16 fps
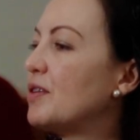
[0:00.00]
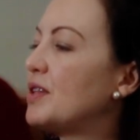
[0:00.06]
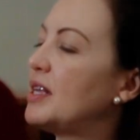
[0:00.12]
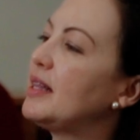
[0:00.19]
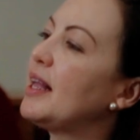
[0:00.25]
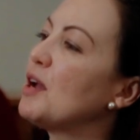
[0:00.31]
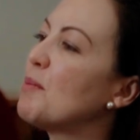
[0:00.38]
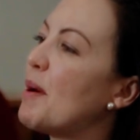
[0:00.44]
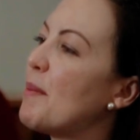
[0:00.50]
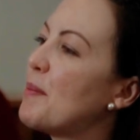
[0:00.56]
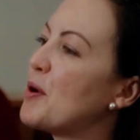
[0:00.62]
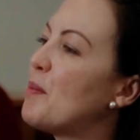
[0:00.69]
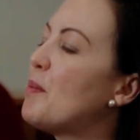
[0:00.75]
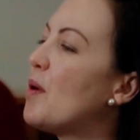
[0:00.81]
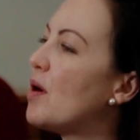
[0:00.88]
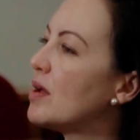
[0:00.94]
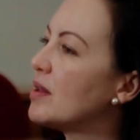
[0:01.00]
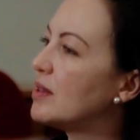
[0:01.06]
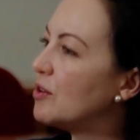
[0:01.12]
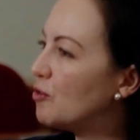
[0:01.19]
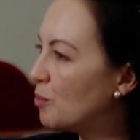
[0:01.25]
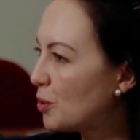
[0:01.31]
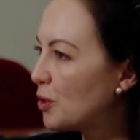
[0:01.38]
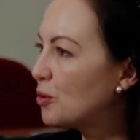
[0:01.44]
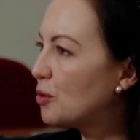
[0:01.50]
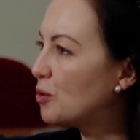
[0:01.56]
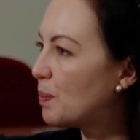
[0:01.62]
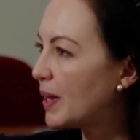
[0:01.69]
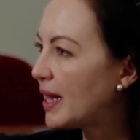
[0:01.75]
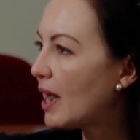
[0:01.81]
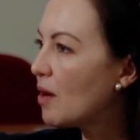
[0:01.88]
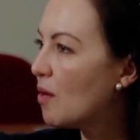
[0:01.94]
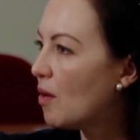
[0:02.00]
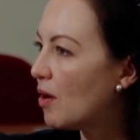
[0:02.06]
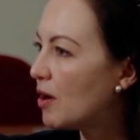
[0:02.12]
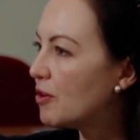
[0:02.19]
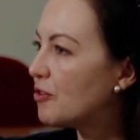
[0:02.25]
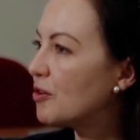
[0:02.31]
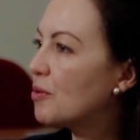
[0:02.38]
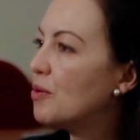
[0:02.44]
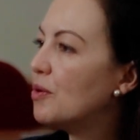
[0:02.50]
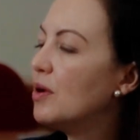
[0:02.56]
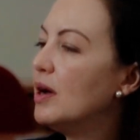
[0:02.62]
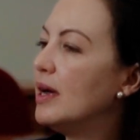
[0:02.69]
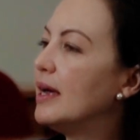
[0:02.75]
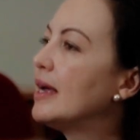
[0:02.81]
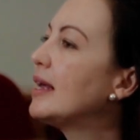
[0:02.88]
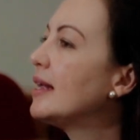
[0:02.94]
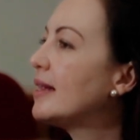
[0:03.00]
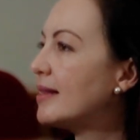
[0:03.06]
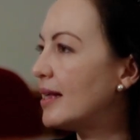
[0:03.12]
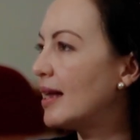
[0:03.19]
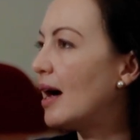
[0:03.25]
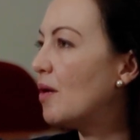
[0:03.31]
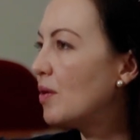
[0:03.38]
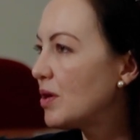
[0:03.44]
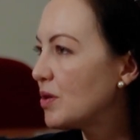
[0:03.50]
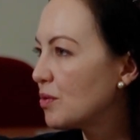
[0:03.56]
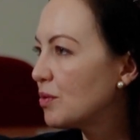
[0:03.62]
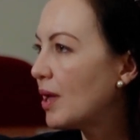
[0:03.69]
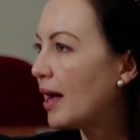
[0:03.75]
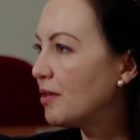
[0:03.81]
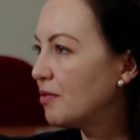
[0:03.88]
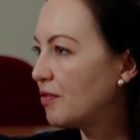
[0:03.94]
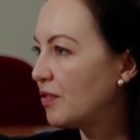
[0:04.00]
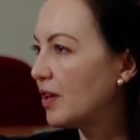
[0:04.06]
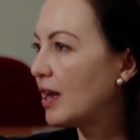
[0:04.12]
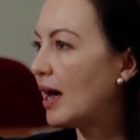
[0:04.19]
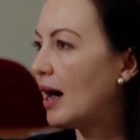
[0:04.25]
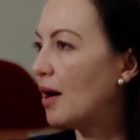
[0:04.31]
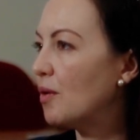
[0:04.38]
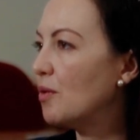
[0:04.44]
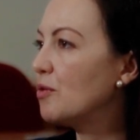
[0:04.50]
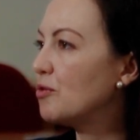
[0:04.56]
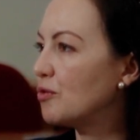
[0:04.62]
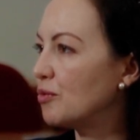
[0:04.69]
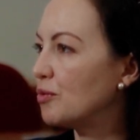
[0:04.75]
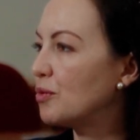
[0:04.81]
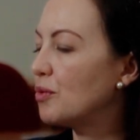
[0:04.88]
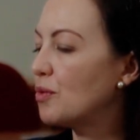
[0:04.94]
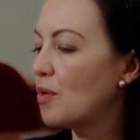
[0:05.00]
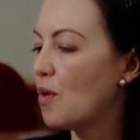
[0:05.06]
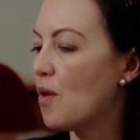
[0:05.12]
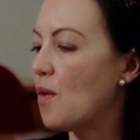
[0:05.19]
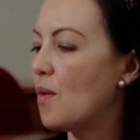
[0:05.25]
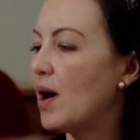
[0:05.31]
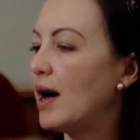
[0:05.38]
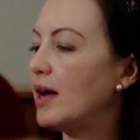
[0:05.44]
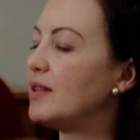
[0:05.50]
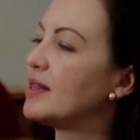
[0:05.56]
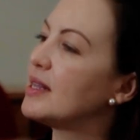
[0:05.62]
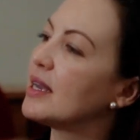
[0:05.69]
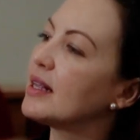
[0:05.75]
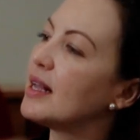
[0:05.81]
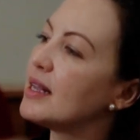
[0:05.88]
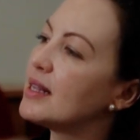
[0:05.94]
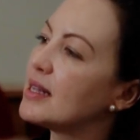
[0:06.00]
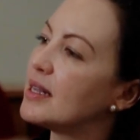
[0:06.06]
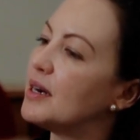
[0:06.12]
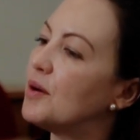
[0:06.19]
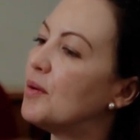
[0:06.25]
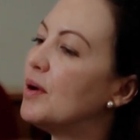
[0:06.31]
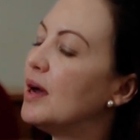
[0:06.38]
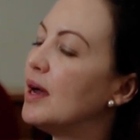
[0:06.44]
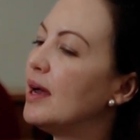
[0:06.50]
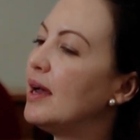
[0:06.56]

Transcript: você tem uma proposta de um produto pedagógico que será o resultado final junto com a dissertação.